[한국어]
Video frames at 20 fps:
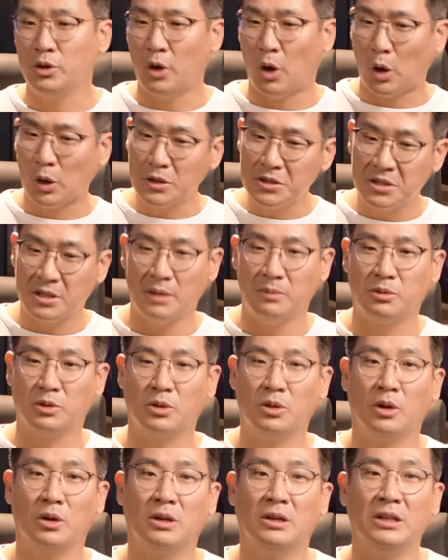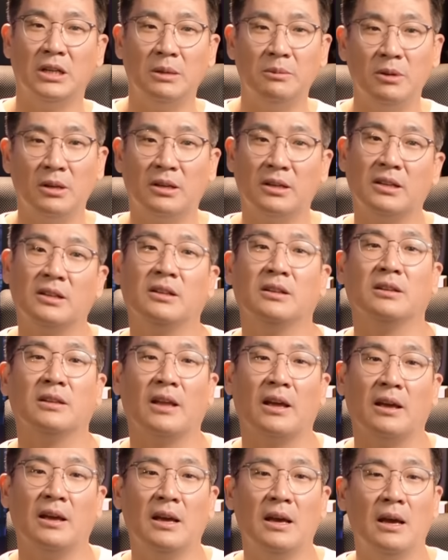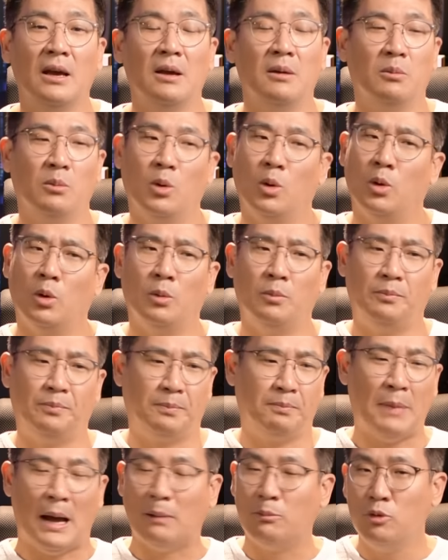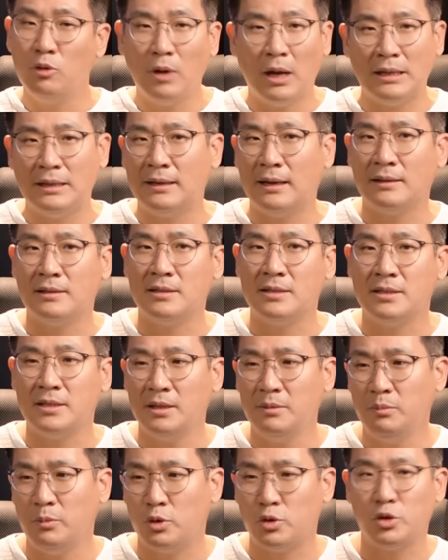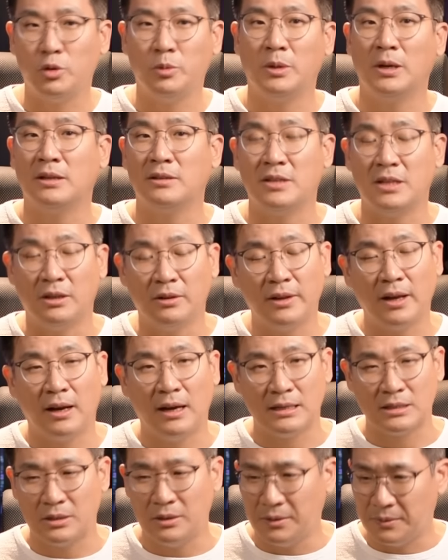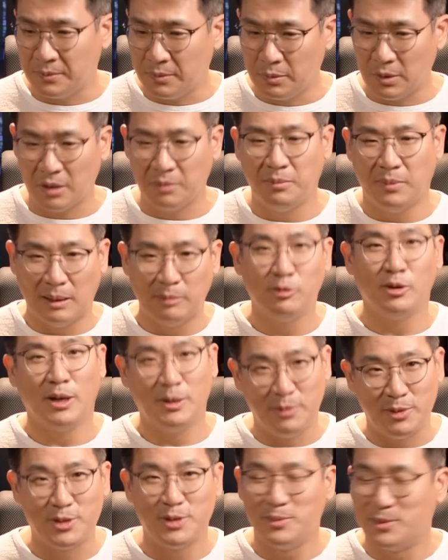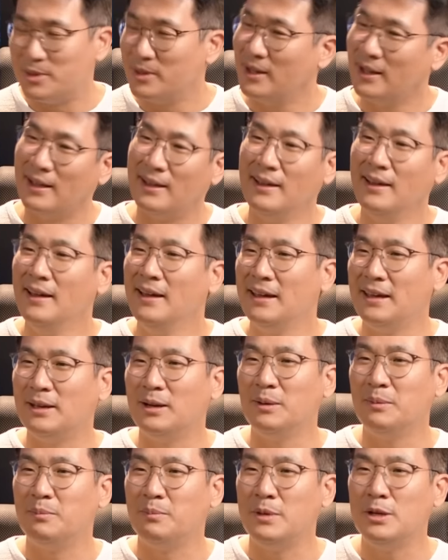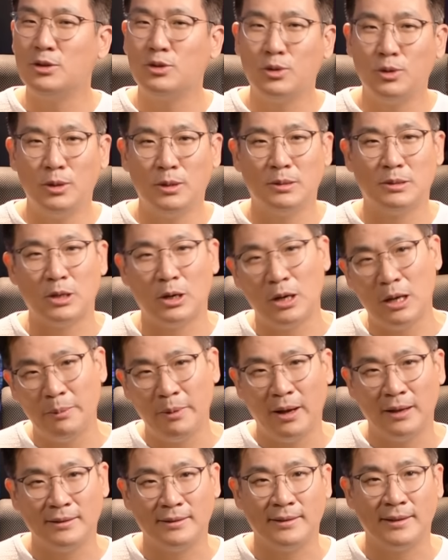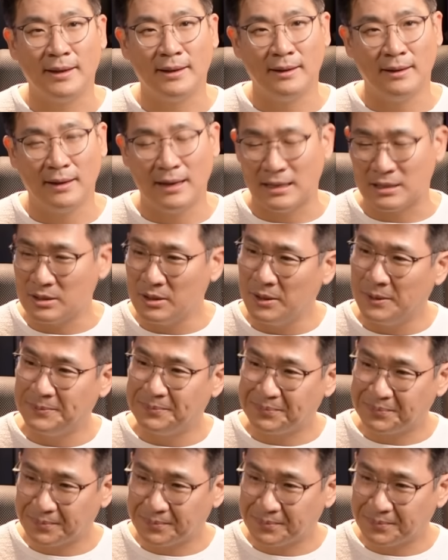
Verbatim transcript: 어렸을 때부터 그림을 그리는데 뭐 박물관이라든지 뮤지엄이라든지 이런 데 가서 뭐, 박물관 뮤지엄이죠. 예, 이런 미술 전람회 같은 데를 가서